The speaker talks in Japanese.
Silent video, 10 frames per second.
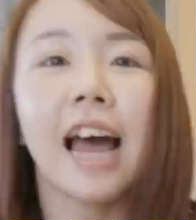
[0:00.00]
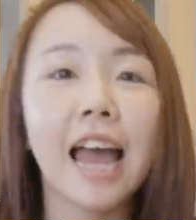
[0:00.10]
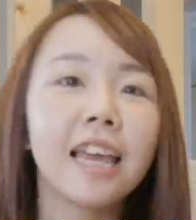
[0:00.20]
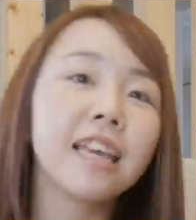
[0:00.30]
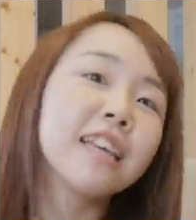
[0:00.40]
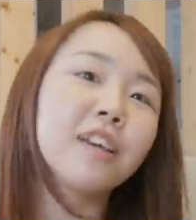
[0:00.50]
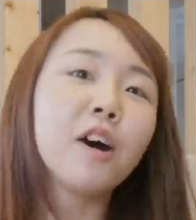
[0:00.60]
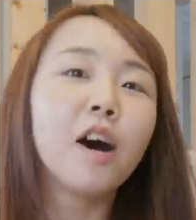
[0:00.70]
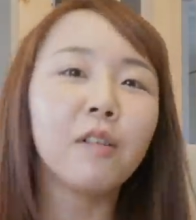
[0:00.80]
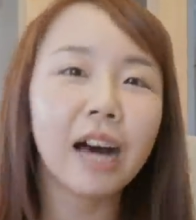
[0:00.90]
はい今日
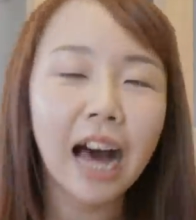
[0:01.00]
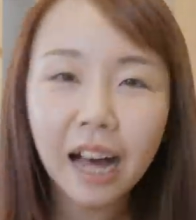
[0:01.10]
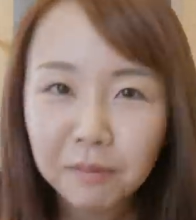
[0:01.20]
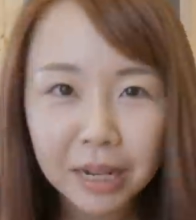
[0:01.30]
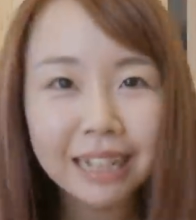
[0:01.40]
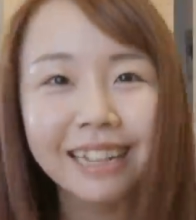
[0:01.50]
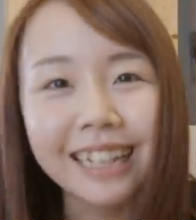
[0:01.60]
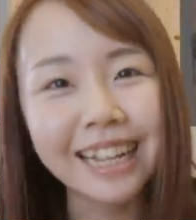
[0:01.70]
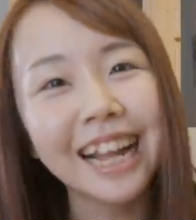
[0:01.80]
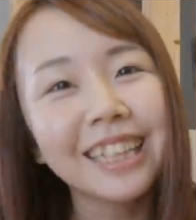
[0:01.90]
は皆
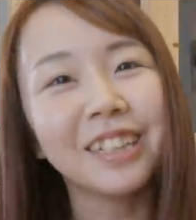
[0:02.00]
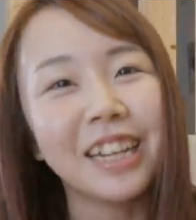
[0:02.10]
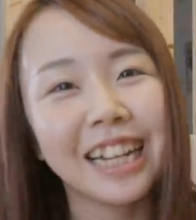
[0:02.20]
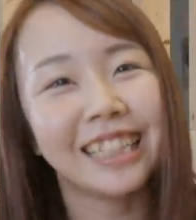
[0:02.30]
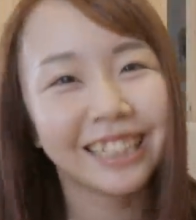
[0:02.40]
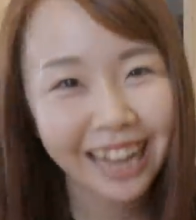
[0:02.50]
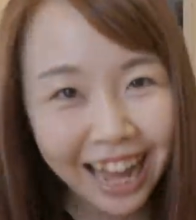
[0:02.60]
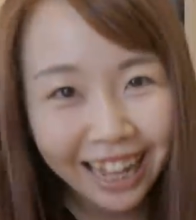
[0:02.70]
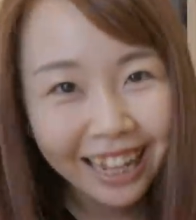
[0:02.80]
さん何の日ですか